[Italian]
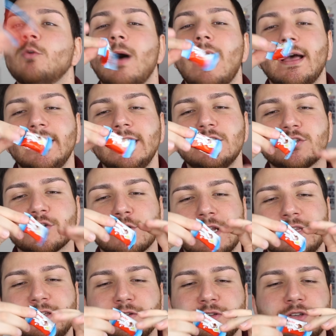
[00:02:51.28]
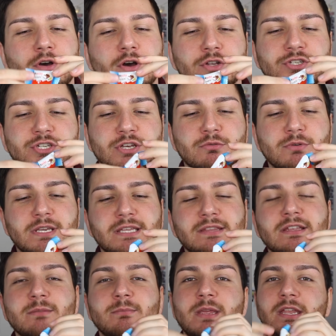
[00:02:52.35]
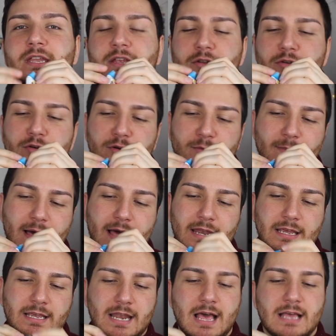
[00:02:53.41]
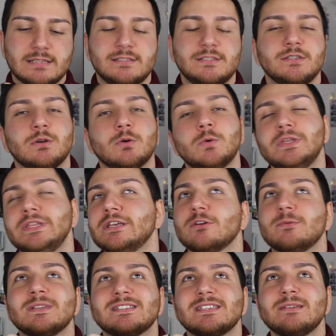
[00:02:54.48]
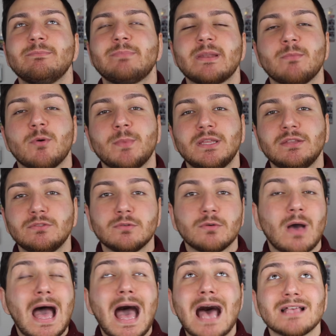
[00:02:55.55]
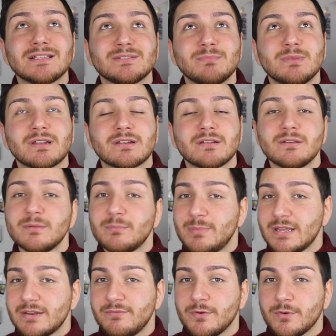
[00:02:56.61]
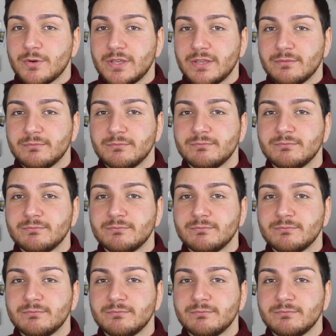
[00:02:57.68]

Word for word: qua, il cioccolatino di oggi è un Kinder Mini normale, classico. Quindi, come sempre, momento ASMR per voi.